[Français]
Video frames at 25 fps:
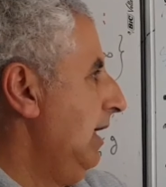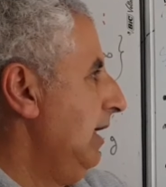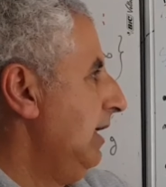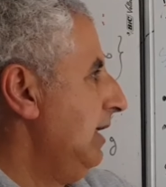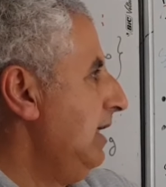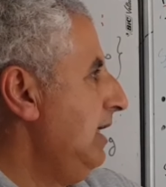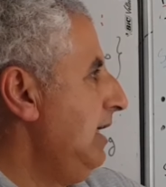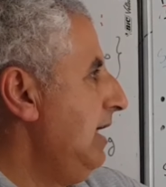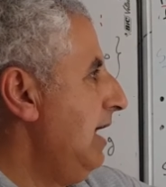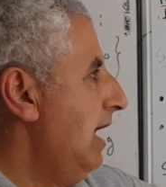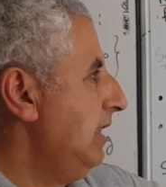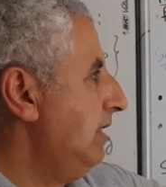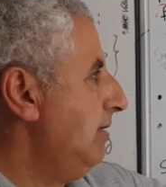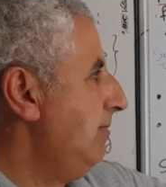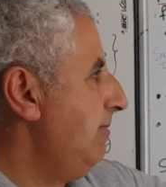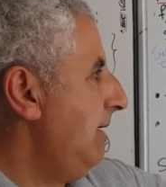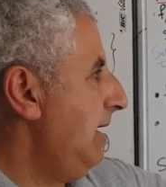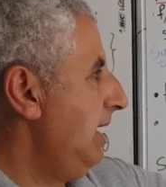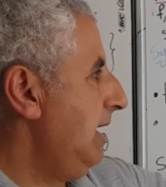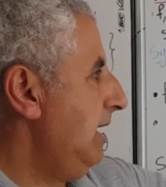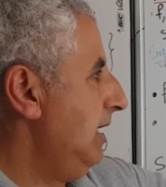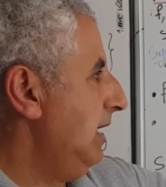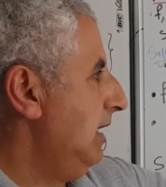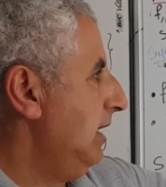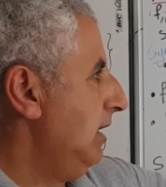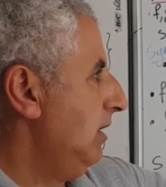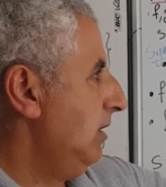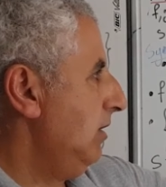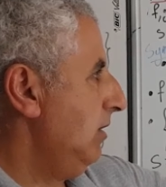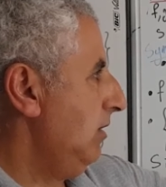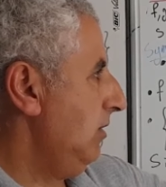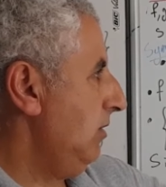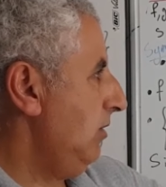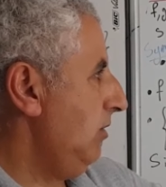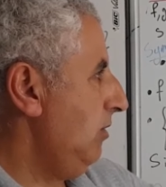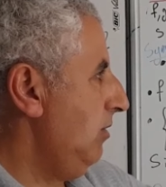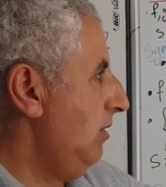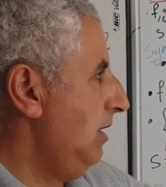qui admet
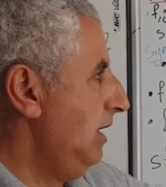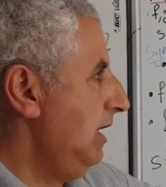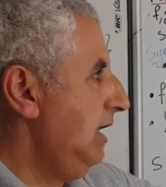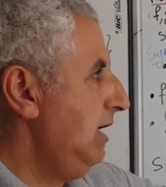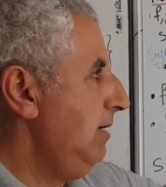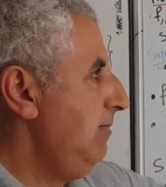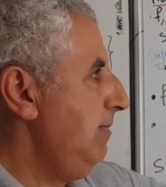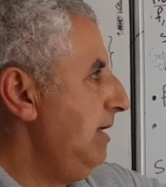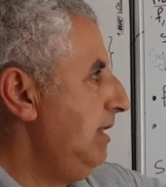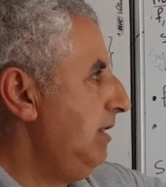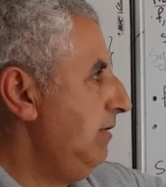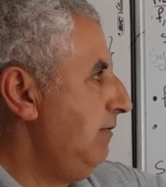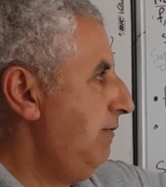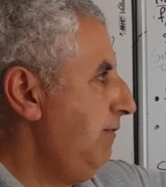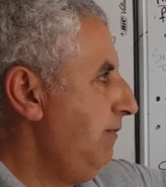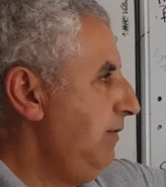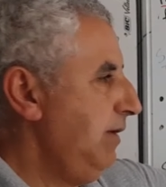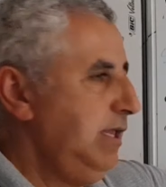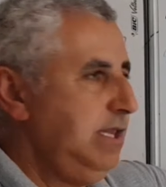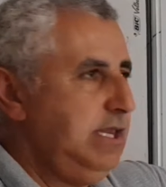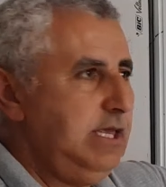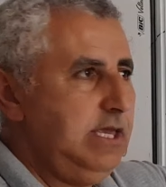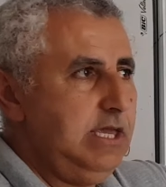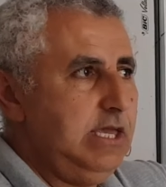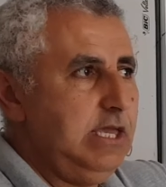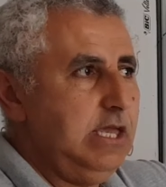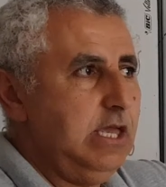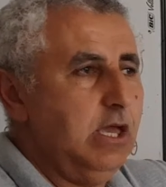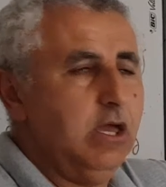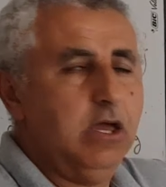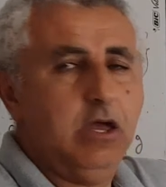une limite finie